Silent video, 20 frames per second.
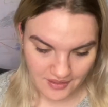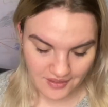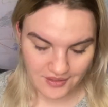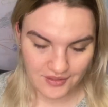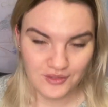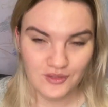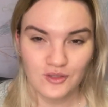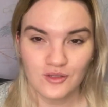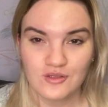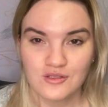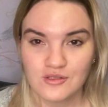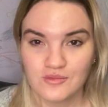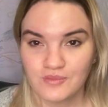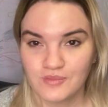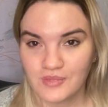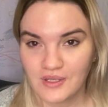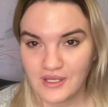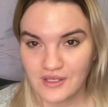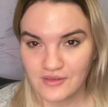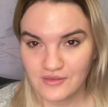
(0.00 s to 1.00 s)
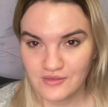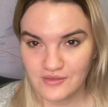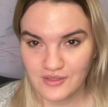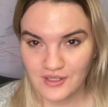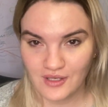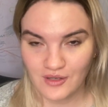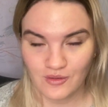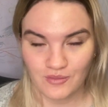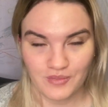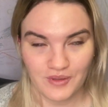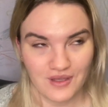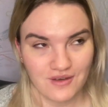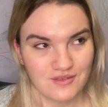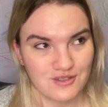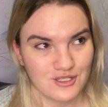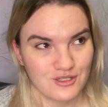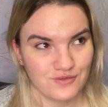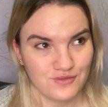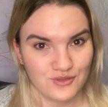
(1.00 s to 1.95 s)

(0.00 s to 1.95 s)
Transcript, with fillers: E, to, co pier jako pierwsze